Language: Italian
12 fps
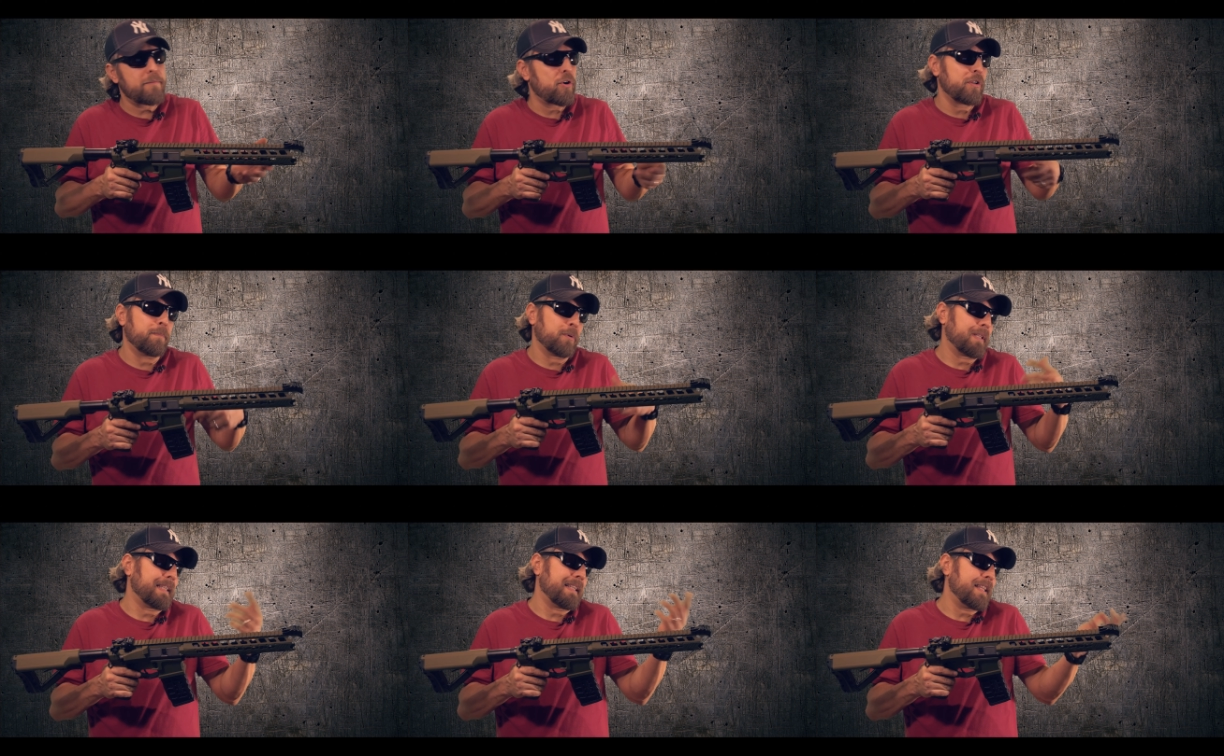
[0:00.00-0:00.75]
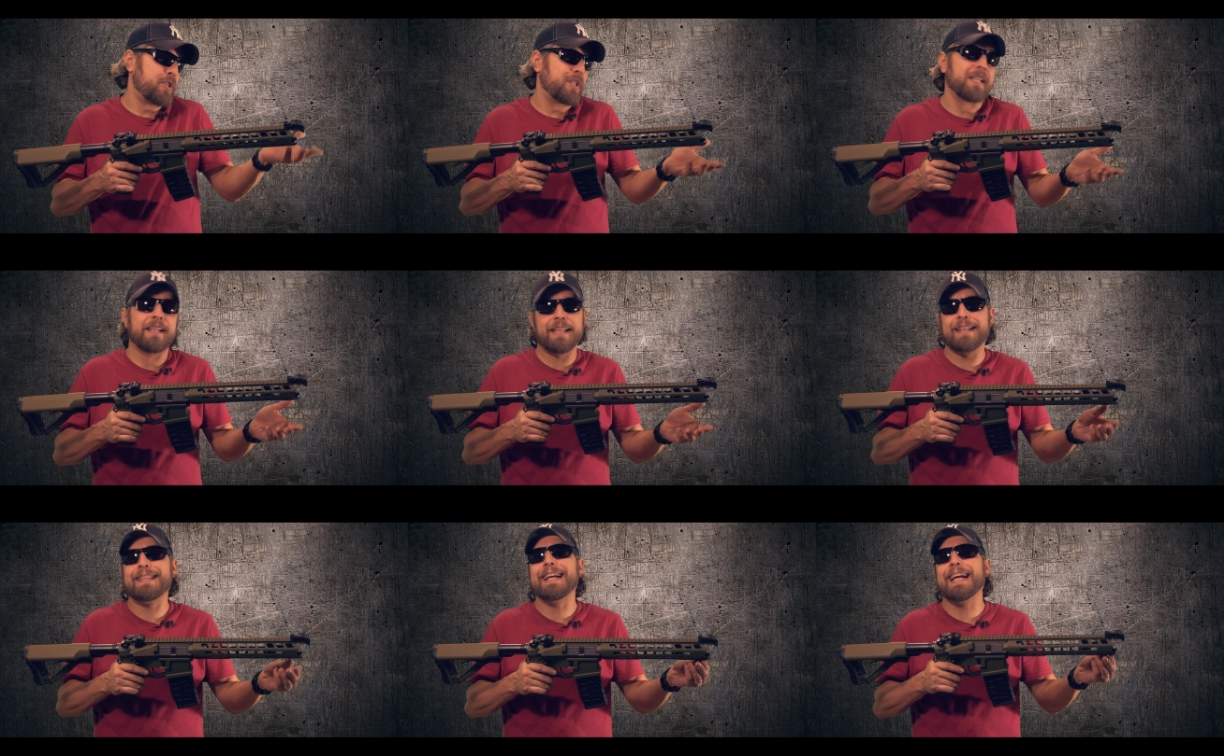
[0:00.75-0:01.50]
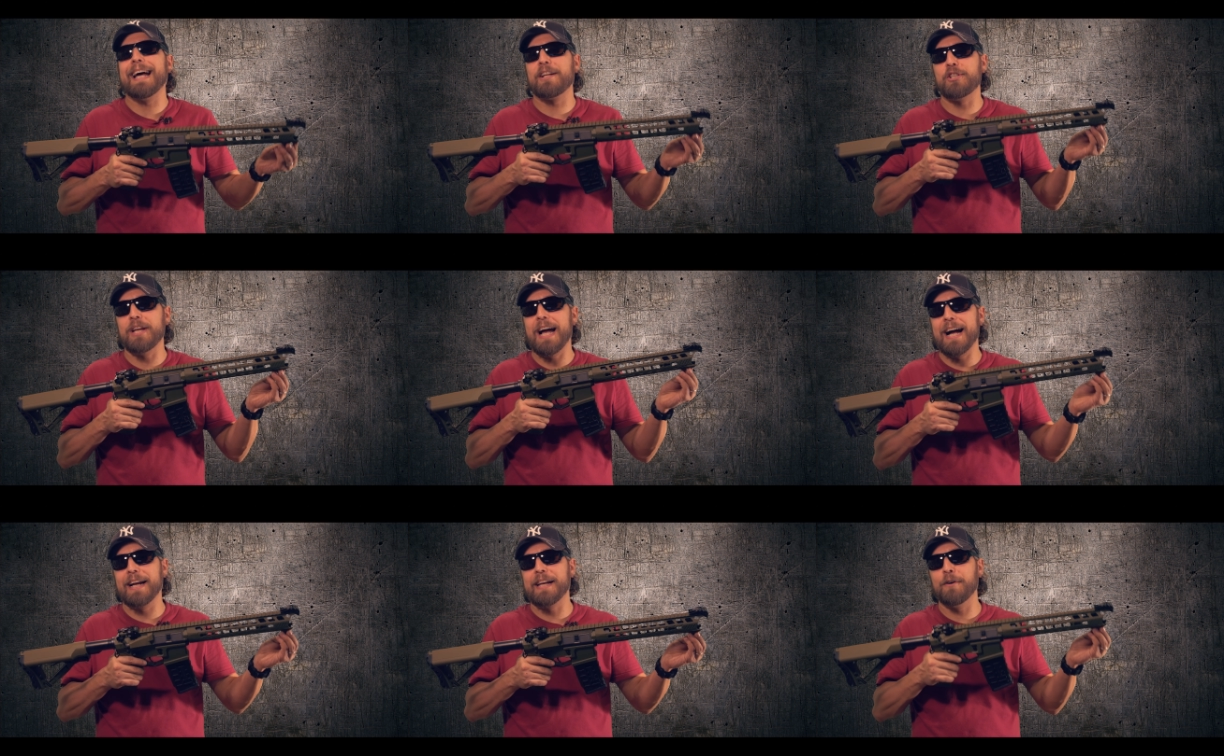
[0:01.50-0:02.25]
un potete decidere di attaccarci
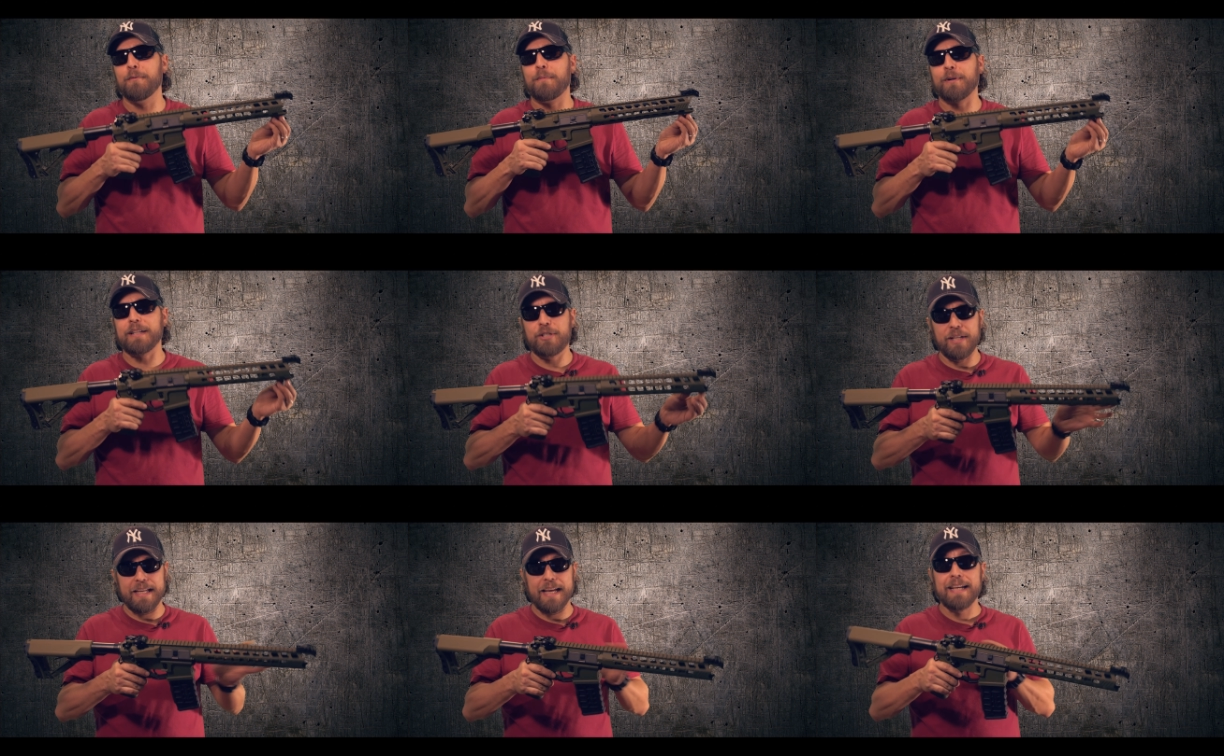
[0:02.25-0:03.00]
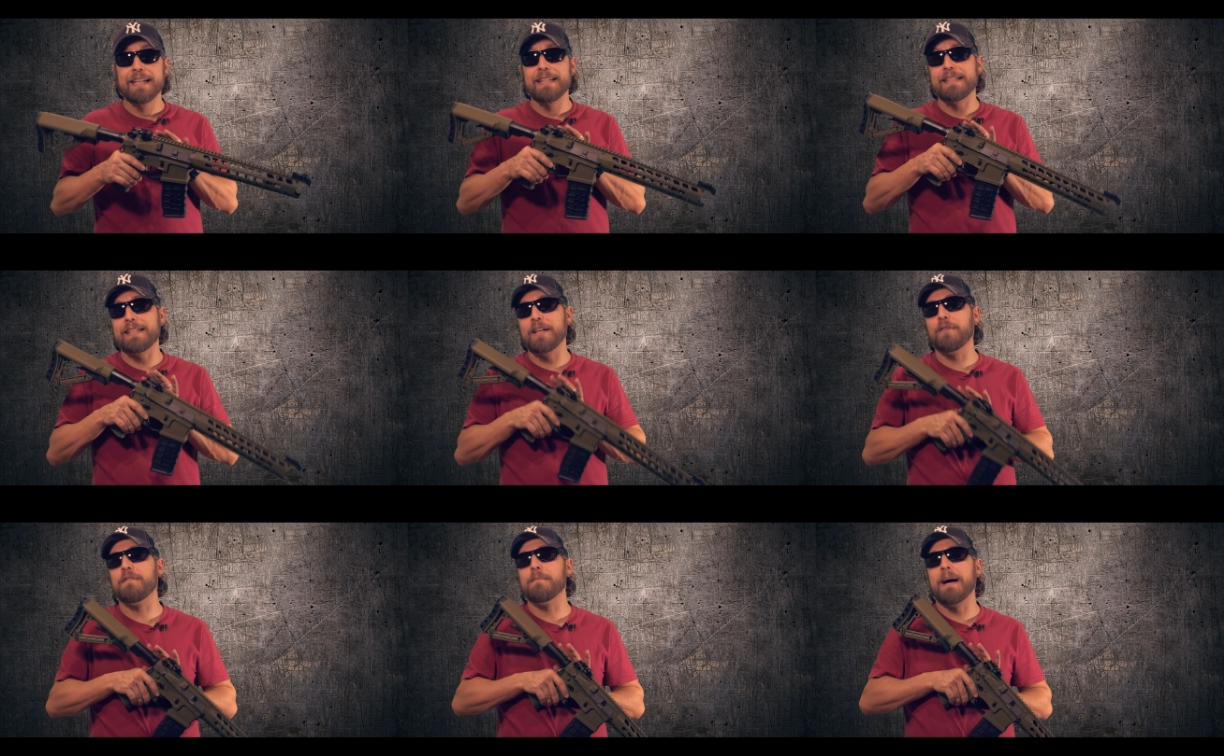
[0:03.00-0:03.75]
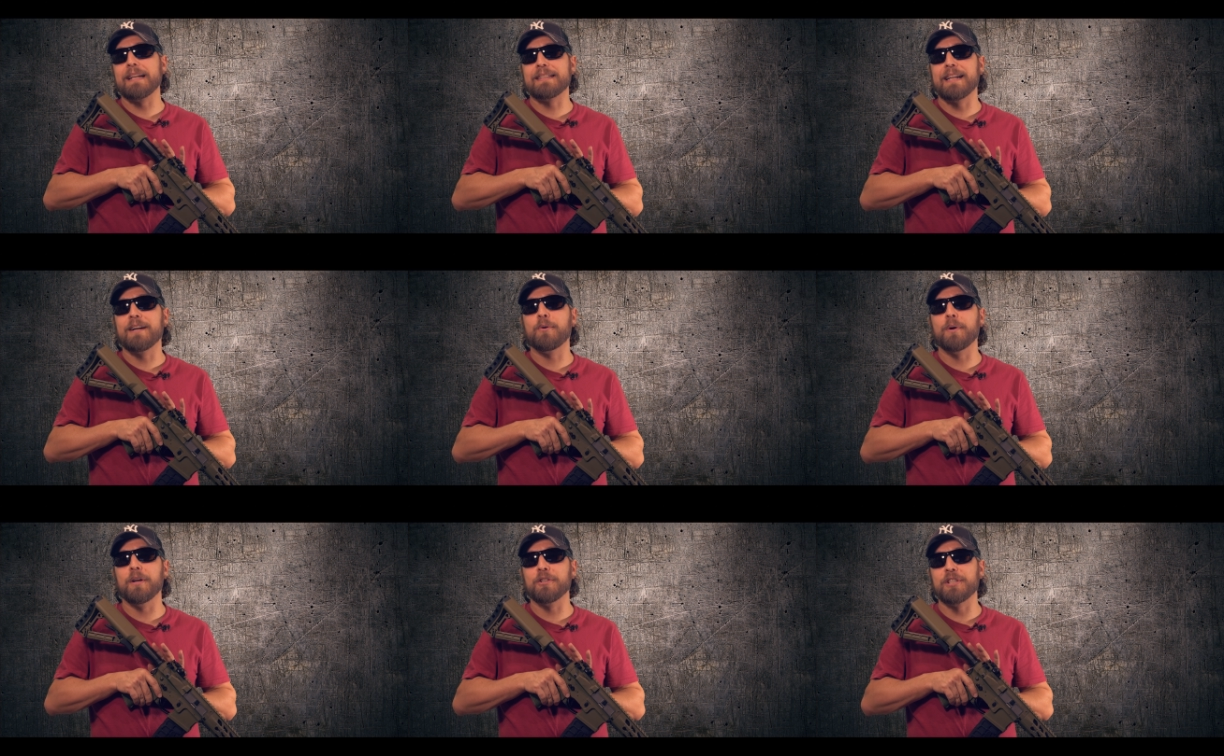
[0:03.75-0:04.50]
anche un portacinghie se non vi basta
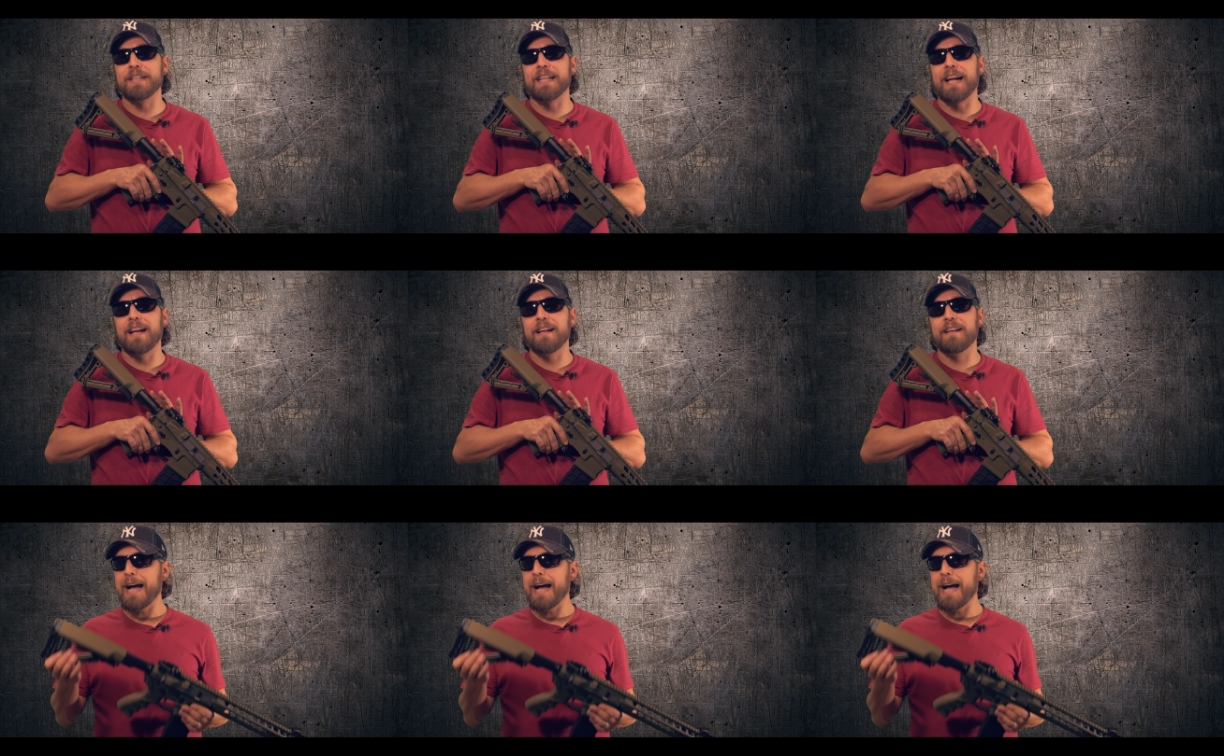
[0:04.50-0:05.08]
quello centrale.